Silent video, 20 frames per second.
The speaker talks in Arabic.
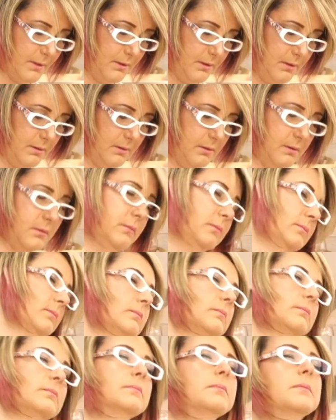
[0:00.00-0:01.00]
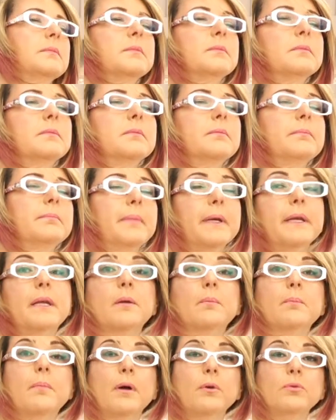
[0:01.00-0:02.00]
آه
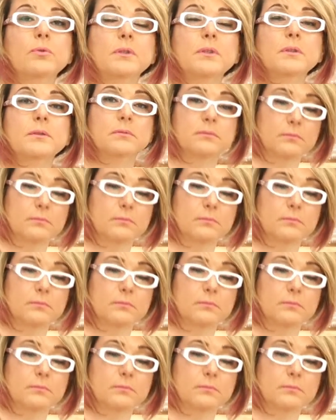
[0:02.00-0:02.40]
بيكنج باودر